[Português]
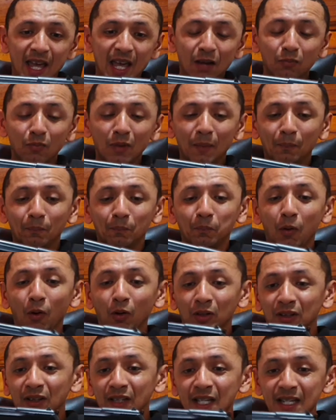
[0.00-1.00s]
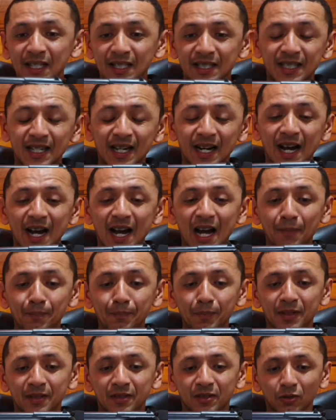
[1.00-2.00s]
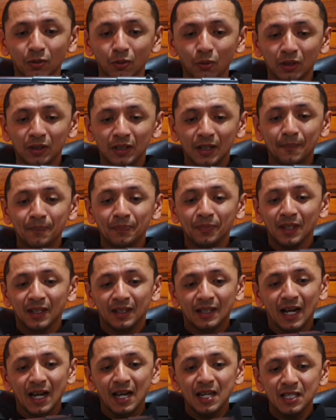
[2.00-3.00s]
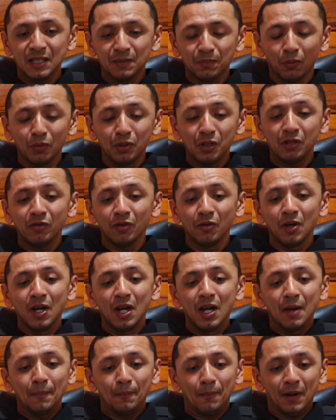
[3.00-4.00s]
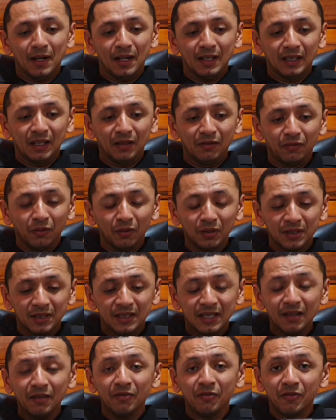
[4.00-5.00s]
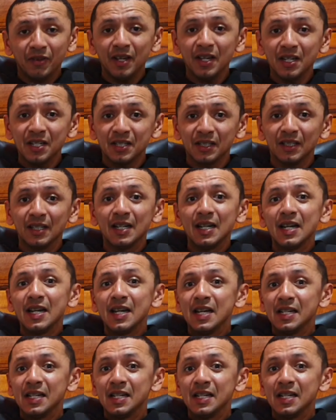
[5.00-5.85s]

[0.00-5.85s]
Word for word: É uma potência absurda. Está aí disponível para que você veja.